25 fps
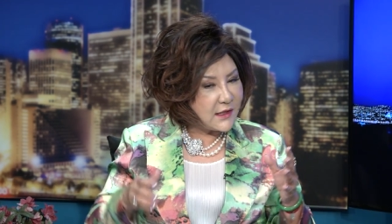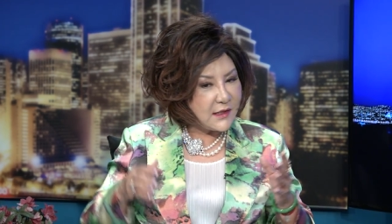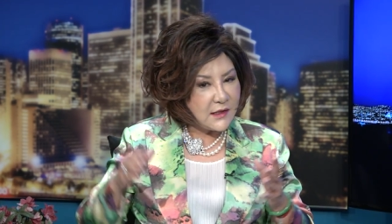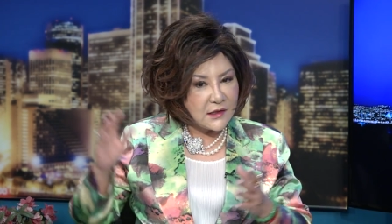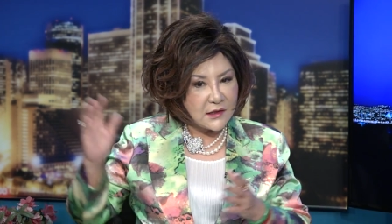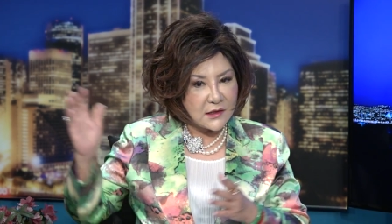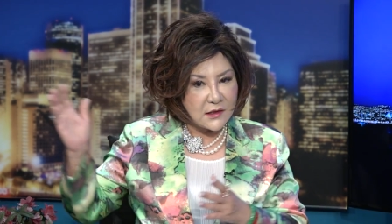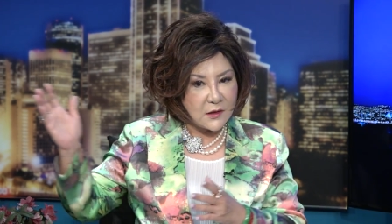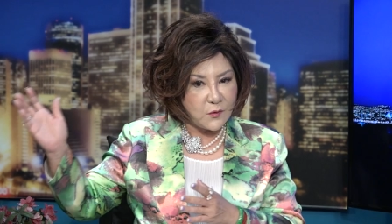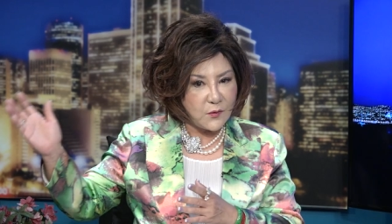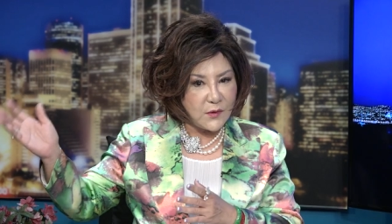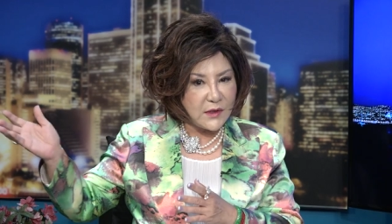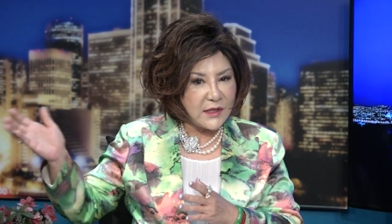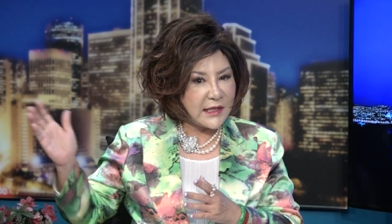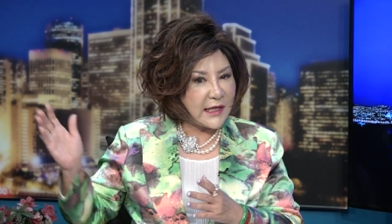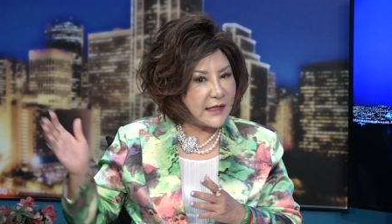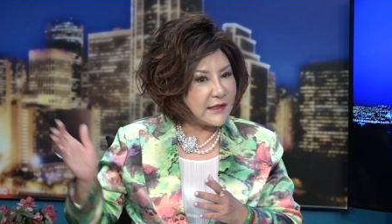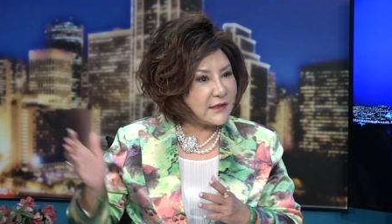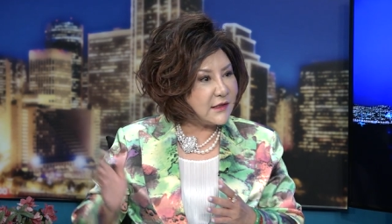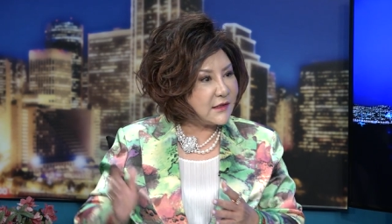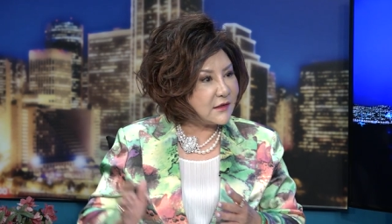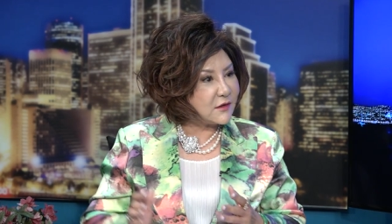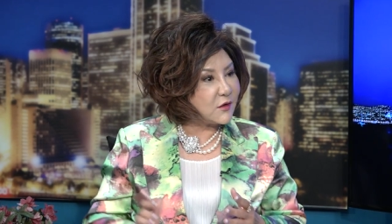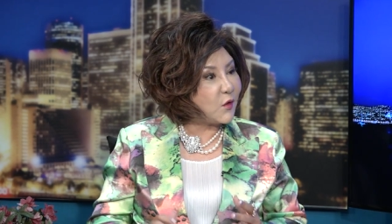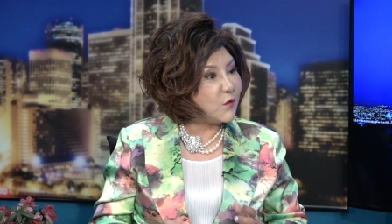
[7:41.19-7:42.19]
和未来
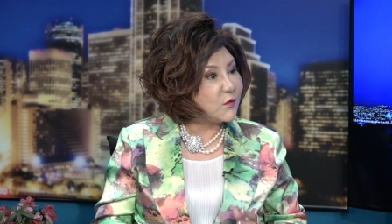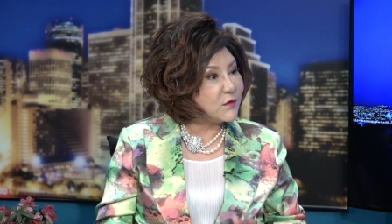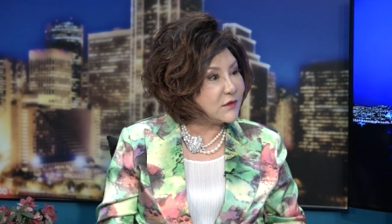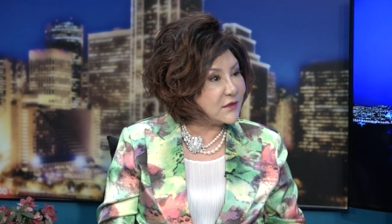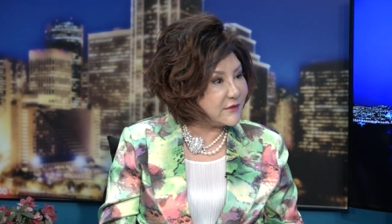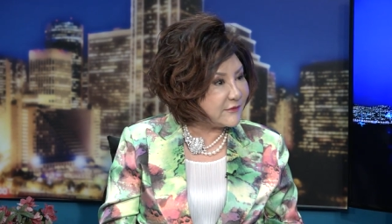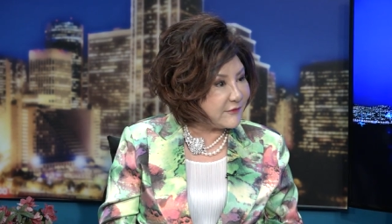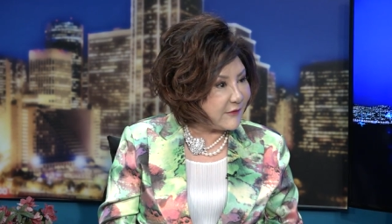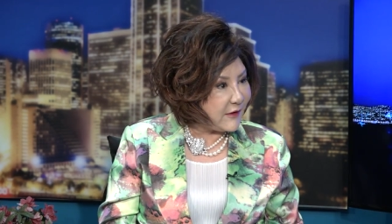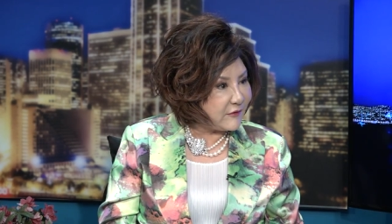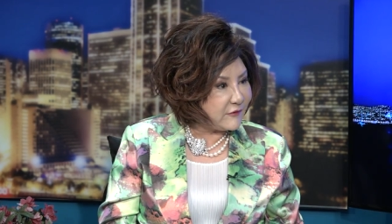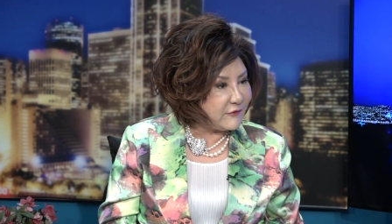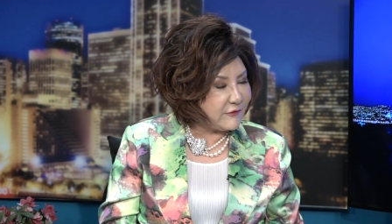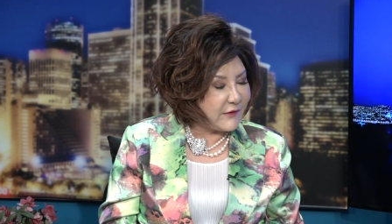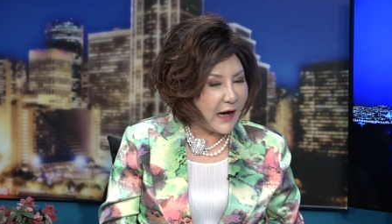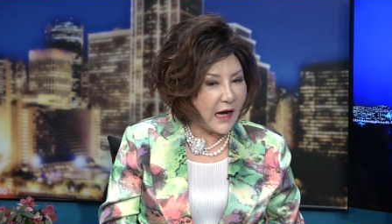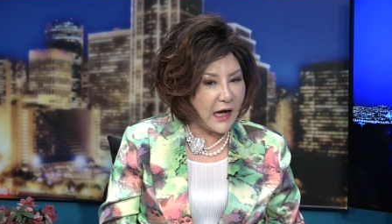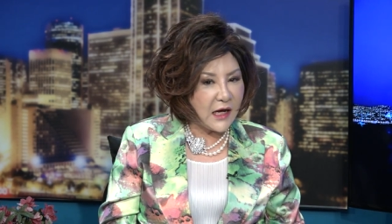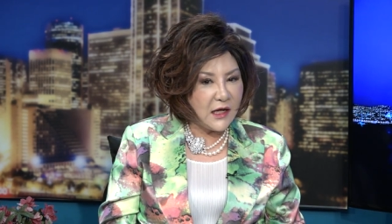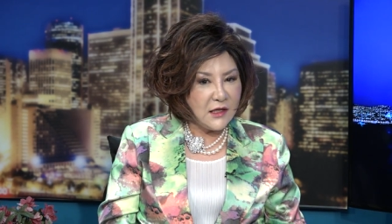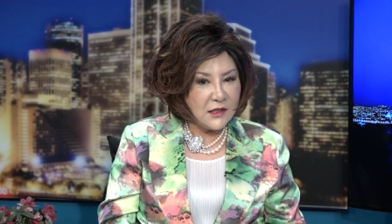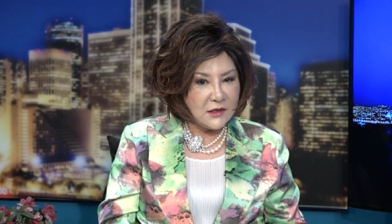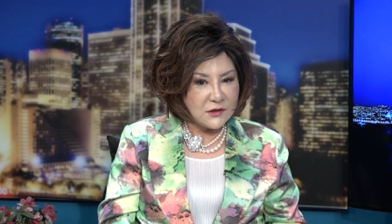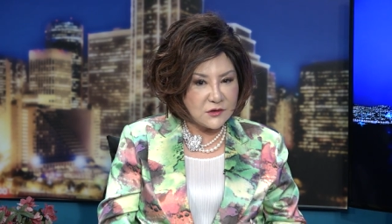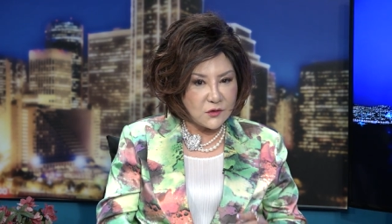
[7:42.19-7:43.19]
的投资方法，
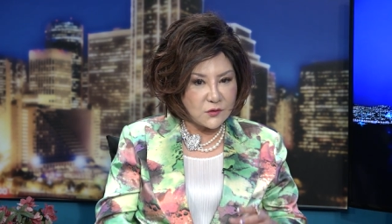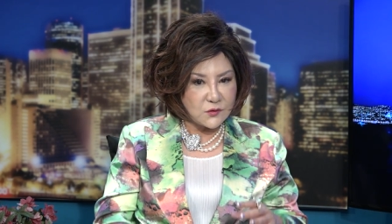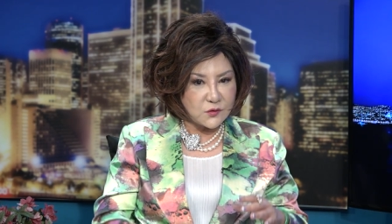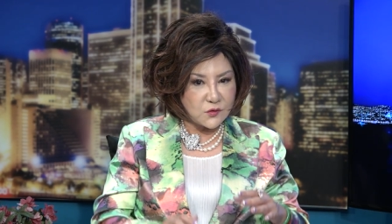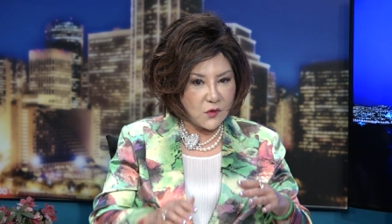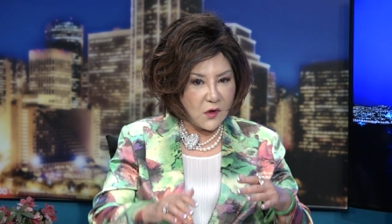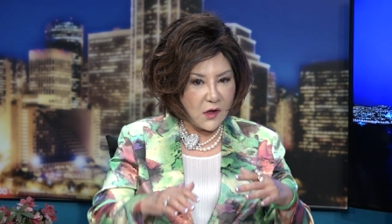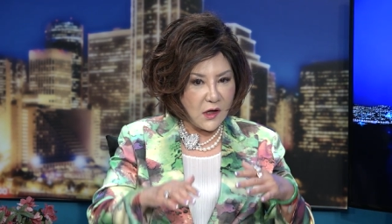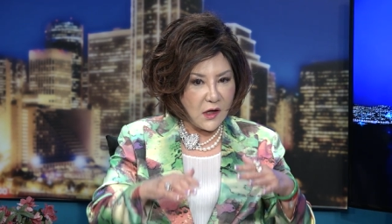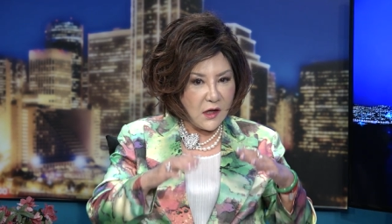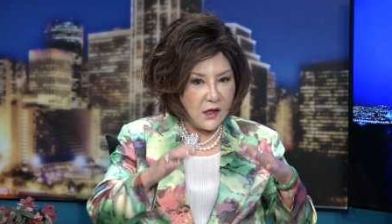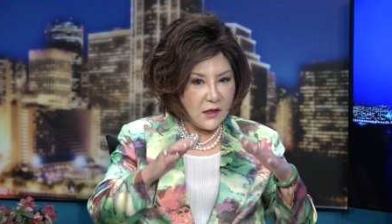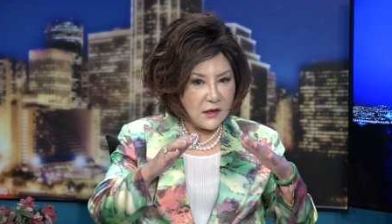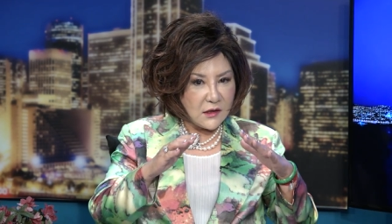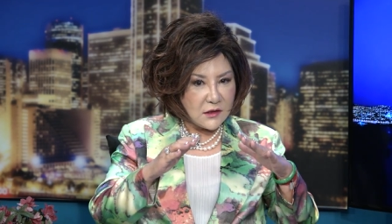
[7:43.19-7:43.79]
就是说。